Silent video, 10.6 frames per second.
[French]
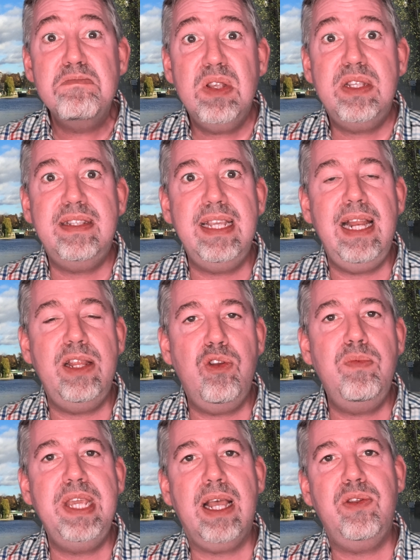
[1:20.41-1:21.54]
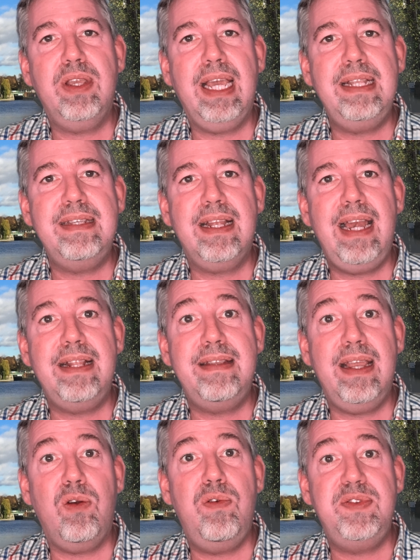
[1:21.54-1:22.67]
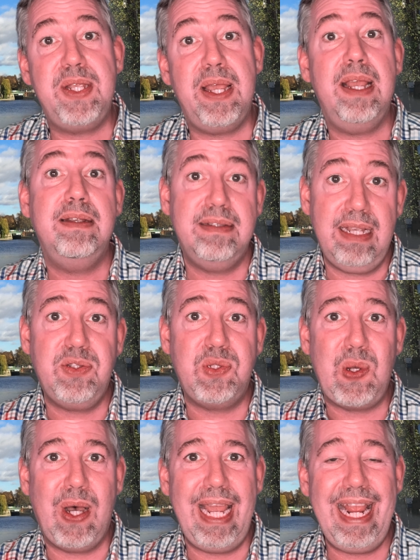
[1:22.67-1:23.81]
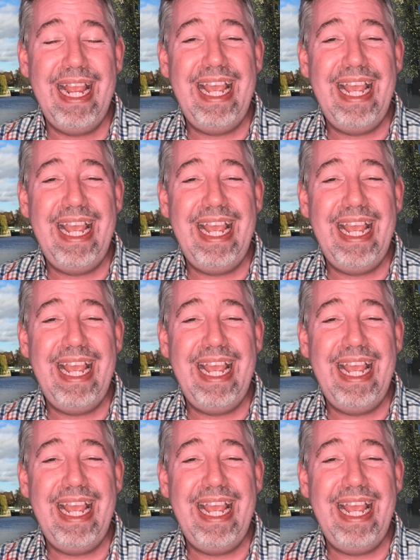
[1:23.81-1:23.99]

Si les deux milliards de chrétiens de la terre le faisaient, ça se saurait.